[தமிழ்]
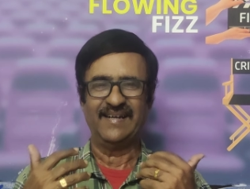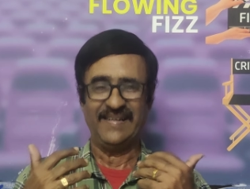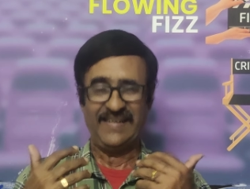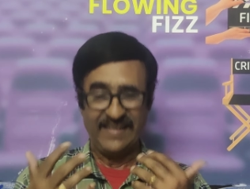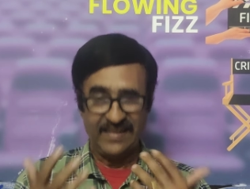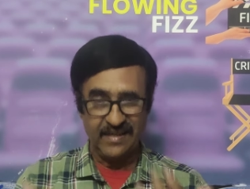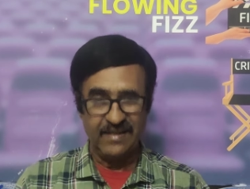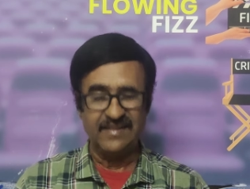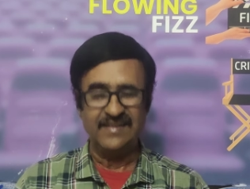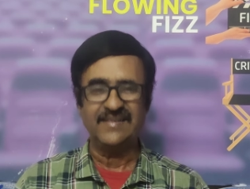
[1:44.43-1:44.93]

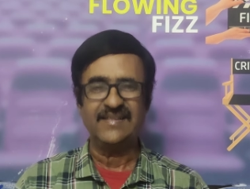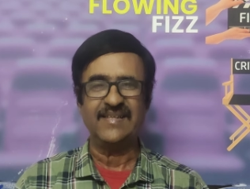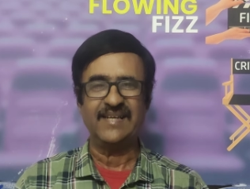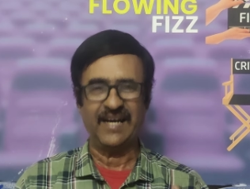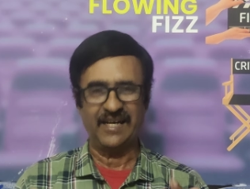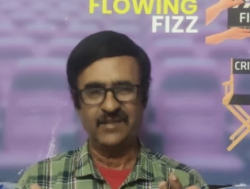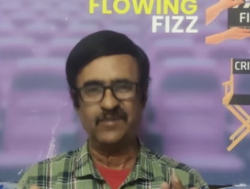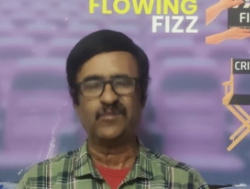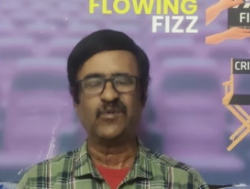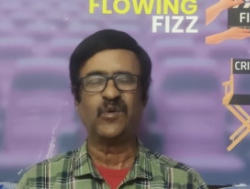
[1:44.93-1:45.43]
நிகழ்ந்து
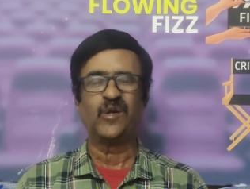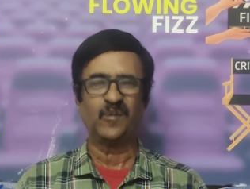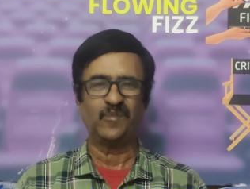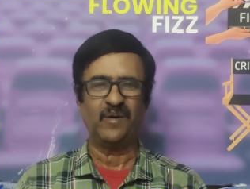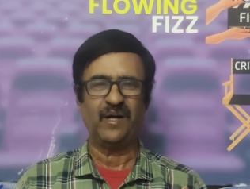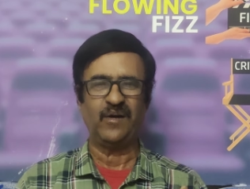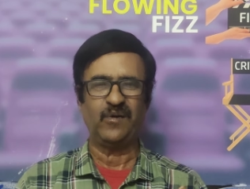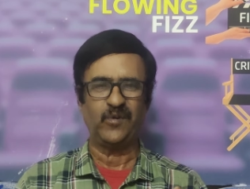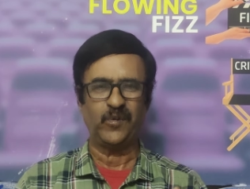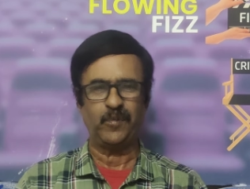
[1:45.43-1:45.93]
அது
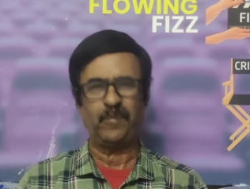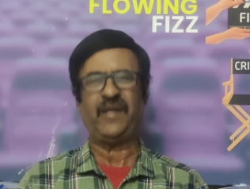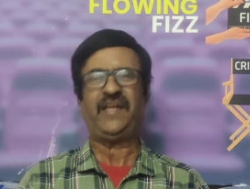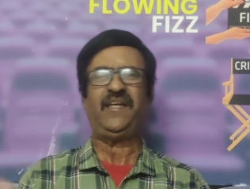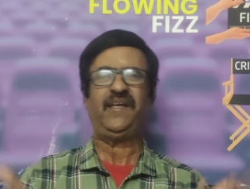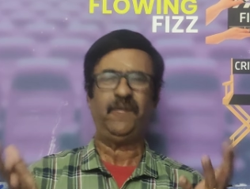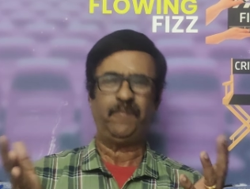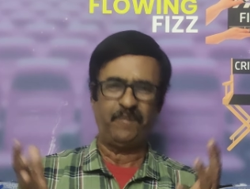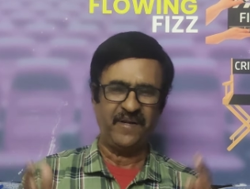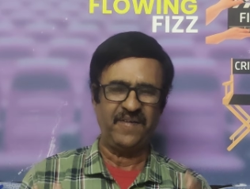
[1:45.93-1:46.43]
மூலமாக ஒரு
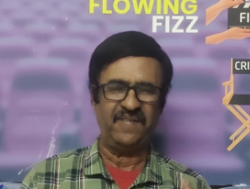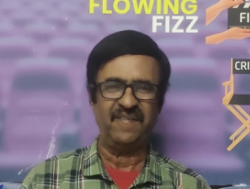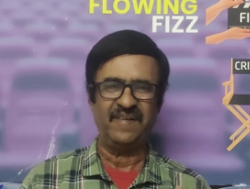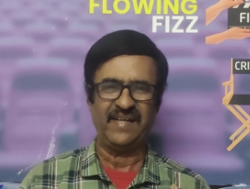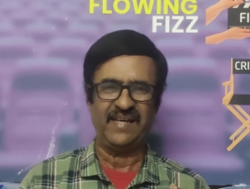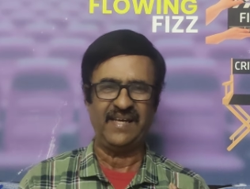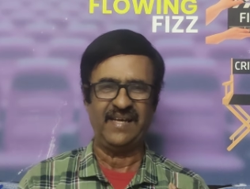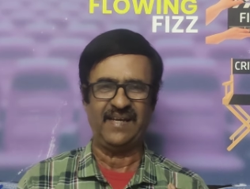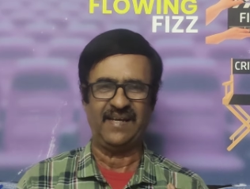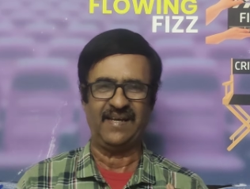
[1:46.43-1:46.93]
பெரிய
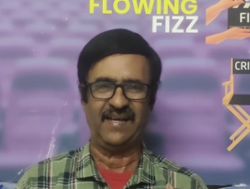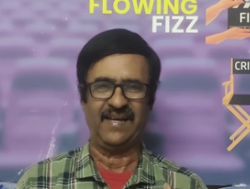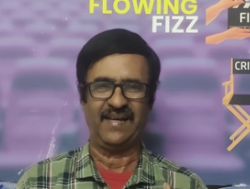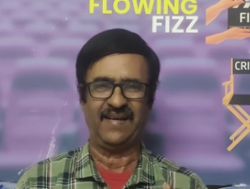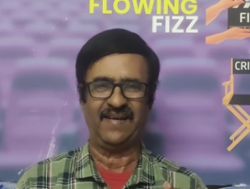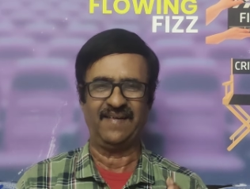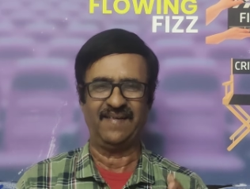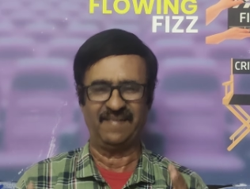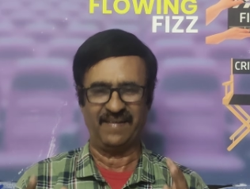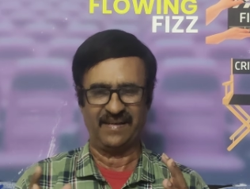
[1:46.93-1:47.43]
பிரிவினையே
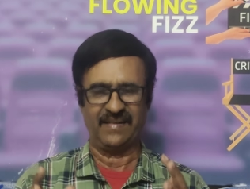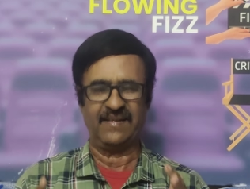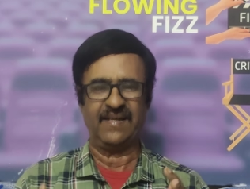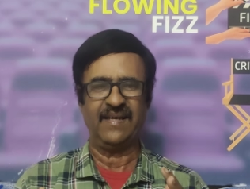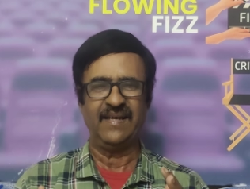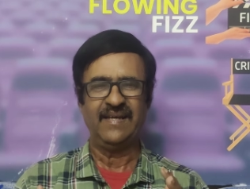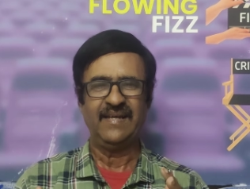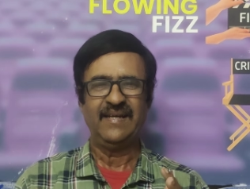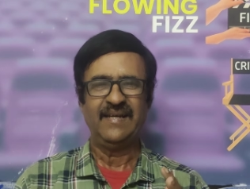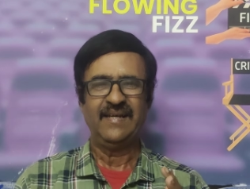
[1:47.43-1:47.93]
வருது